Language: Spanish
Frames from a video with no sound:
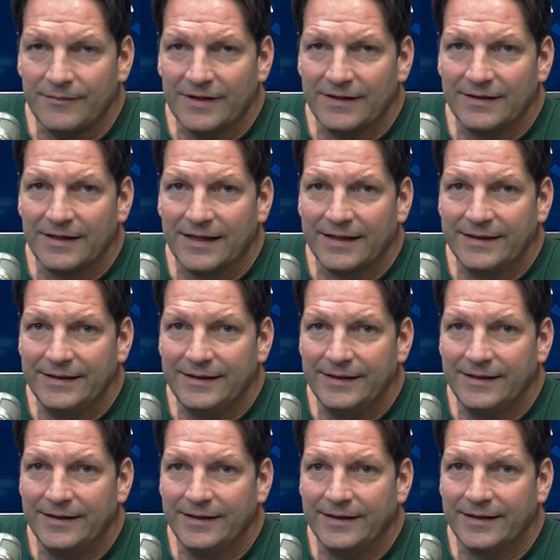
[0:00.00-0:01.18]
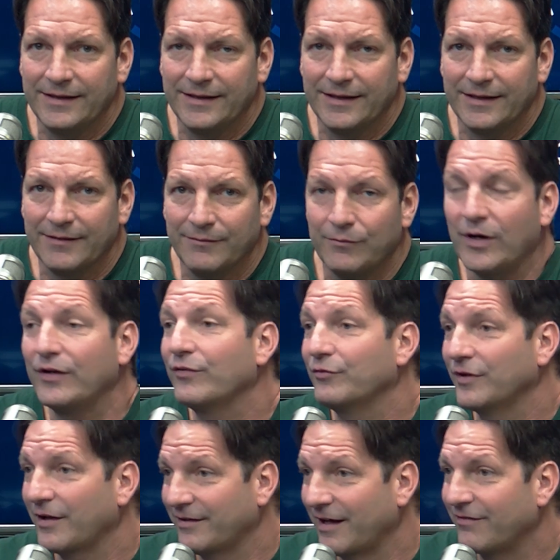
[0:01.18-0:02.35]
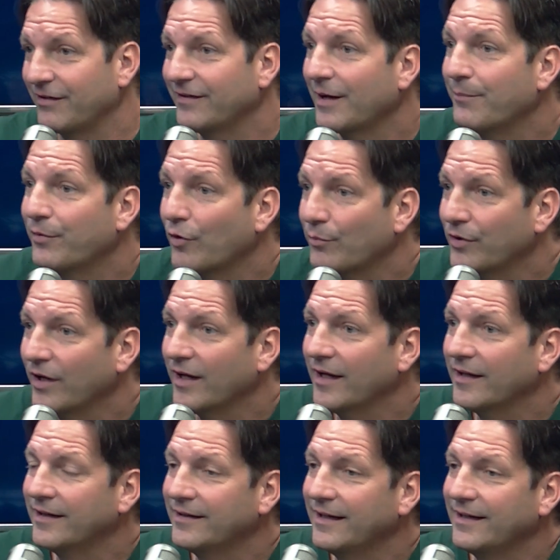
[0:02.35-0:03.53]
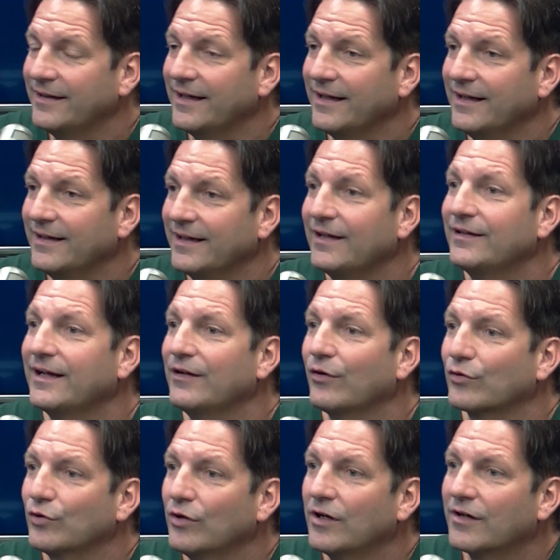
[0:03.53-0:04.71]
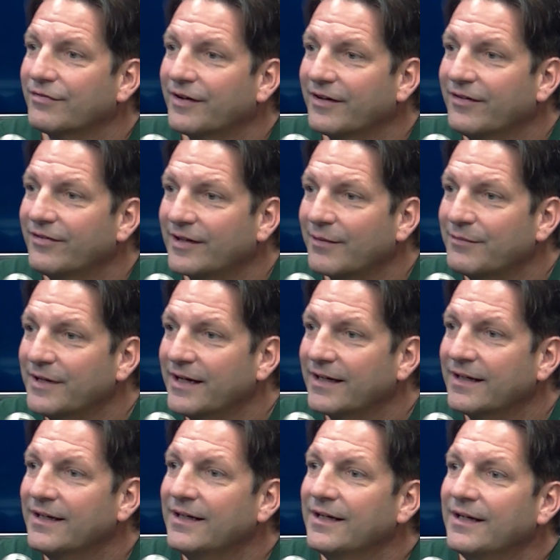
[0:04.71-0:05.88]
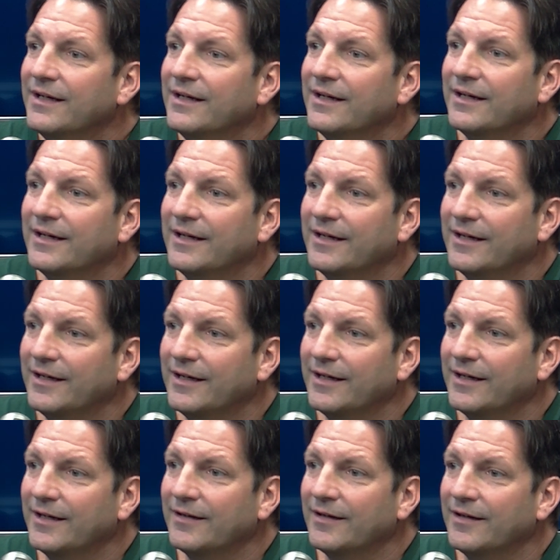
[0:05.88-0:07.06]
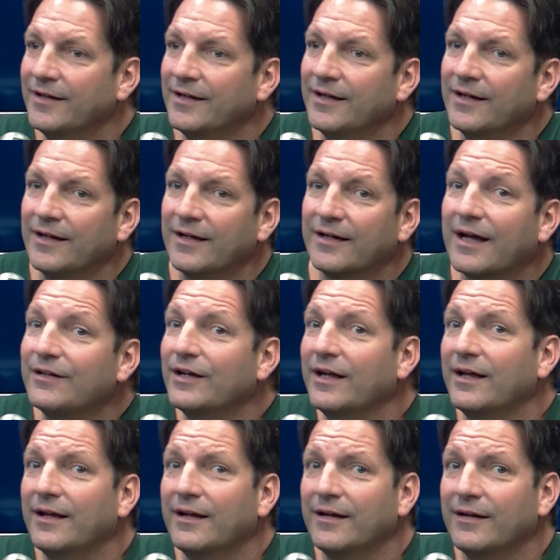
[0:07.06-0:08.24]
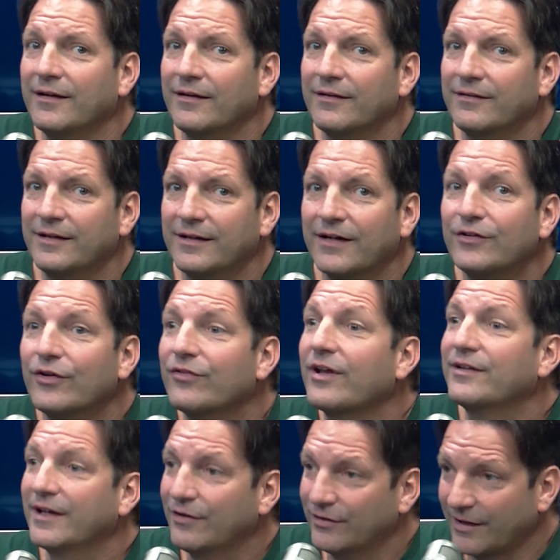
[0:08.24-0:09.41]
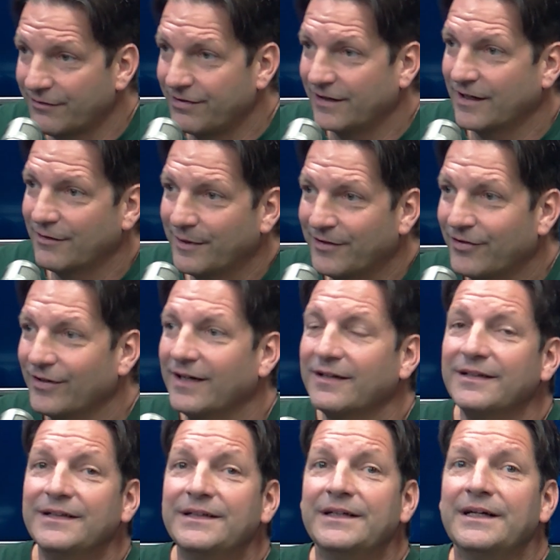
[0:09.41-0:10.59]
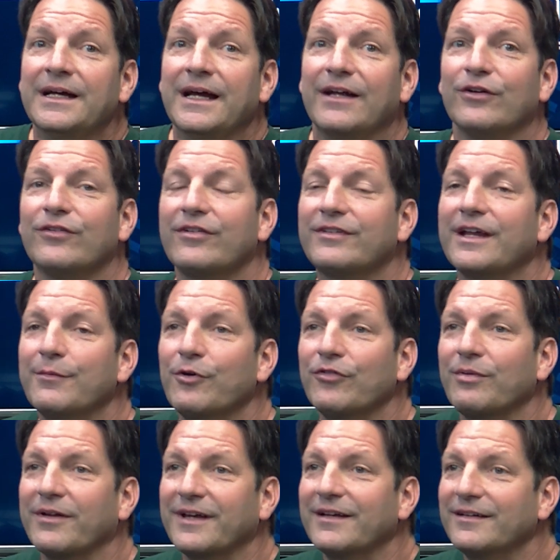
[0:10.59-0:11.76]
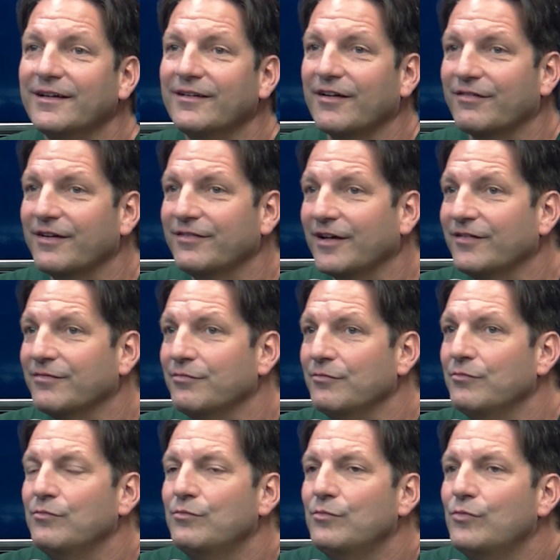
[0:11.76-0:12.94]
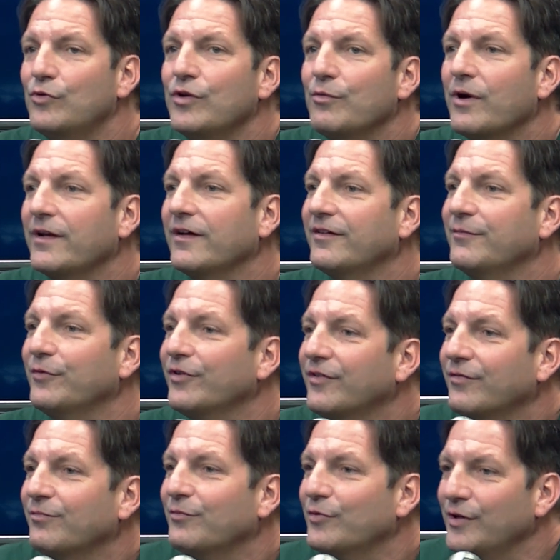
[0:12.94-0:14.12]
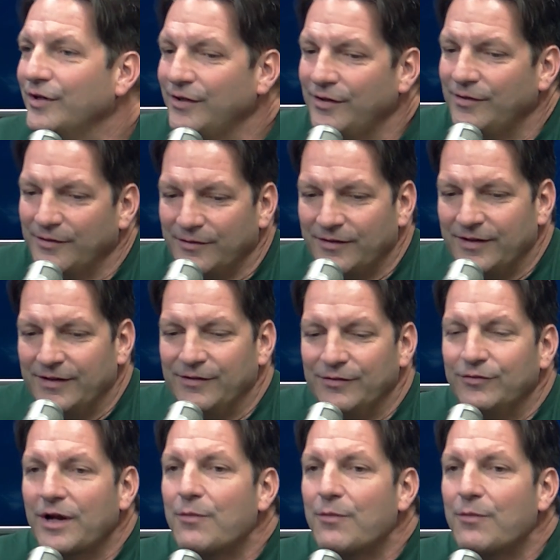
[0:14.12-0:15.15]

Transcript: de ahí, bueno, una cerveza propia del doctor del también. si sí, Caño Santero también faltaba mencionar. Entonces tenemos bastantes cervezas muy buenas y muy, muy y una